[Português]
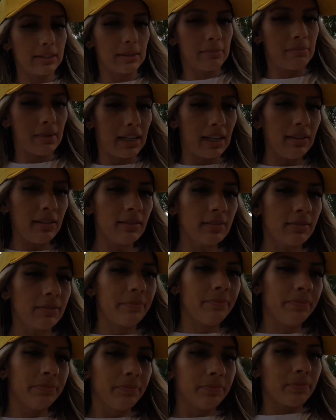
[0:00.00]
também.
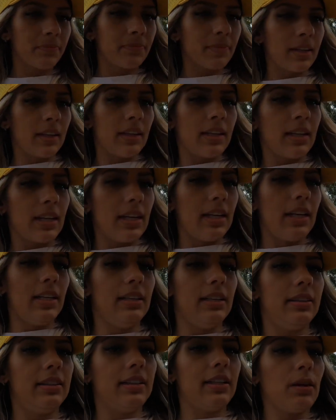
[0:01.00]

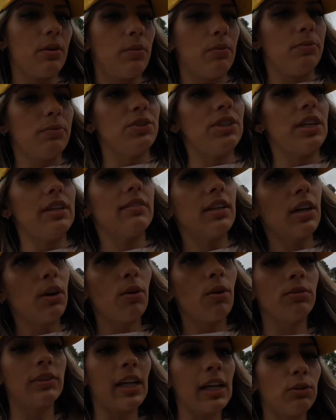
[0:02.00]
Então já entra em
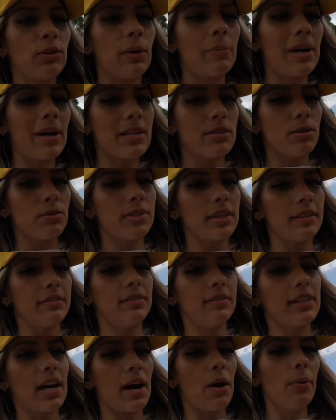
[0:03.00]
contato com a Brasil
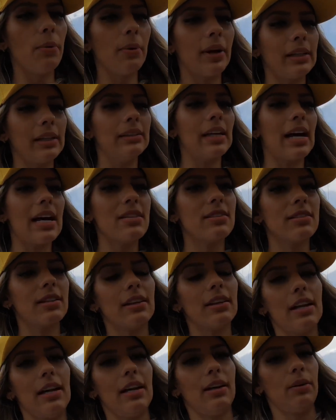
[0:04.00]
Central, cadastra
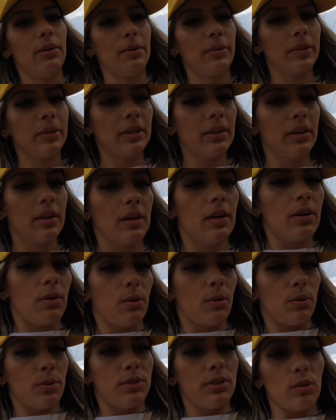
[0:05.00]
lá
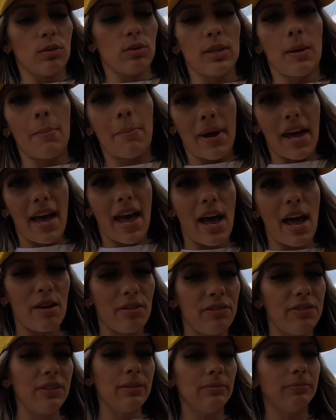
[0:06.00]
o seu
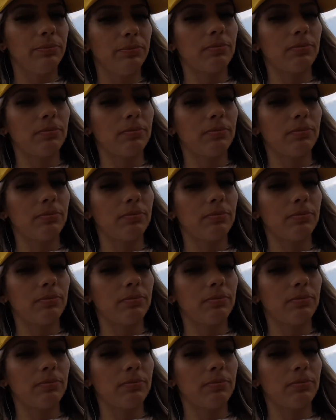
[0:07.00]
CPF,